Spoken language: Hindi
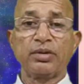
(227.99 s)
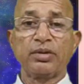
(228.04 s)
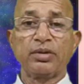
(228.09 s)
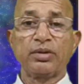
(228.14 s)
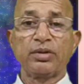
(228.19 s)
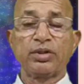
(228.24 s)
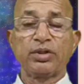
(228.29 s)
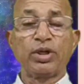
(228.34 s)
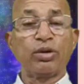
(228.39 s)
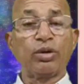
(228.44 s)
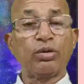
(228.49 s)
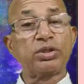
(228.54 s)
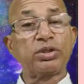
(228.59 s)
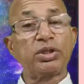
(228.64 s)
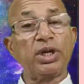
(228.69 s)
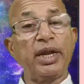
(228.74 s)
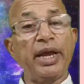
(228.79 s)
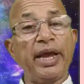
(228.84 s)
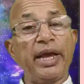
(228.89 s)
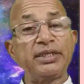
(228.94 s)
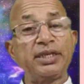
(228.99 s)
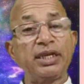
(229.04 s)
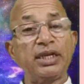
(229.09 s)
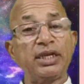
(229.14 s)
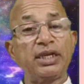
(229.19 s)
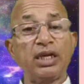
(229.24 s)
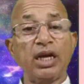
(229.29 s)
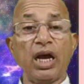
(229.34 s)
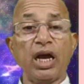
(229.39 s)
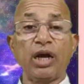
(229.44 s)
कि उसने ऐसे
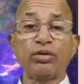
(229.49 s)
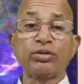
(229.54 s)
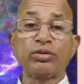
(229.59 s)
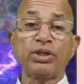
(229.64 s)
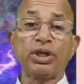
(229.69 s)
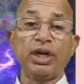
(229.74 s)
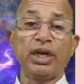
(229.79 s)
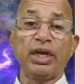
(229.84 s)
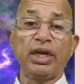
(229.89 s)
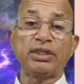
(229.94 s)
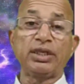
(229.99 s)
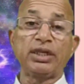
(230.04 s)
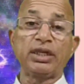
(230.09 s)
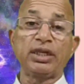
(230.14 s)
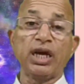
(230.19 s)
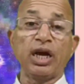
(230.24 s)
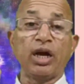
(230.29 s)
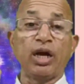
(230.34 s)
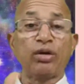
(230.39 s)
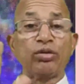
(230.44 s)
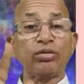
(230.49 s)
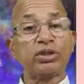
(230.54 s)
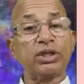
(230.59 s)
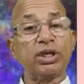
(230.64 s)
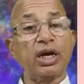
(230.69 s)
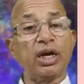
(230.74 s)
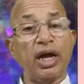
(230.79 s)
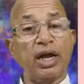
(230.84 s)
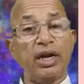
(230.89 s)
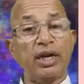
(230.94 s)
किया उसने ऐसे किया उसके
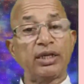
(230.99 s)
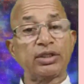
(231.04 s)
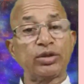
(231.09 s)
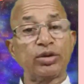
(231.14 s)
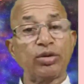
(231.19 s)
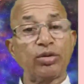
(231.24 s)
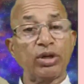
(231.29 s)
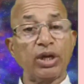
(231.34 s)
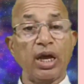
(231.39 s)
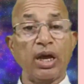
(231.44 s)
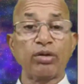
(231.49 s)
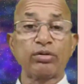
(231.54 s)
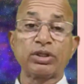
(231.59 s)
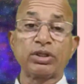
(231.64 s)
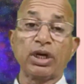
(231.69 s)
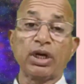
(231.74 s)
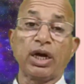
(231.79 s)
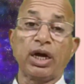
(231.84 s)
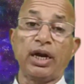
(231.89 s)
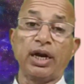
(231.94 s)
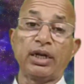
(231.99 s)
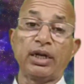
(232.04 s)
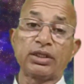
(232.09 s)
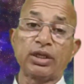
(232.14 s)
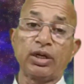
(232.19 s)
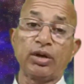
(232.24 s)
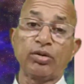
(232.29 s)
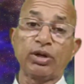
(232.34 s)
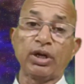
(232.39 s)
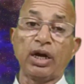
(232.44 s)
कारण ऐसा हो गया उसके कारण ऐसा
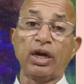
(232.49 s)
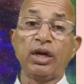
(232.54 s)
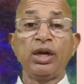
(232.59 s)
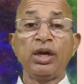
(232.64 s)
हो गया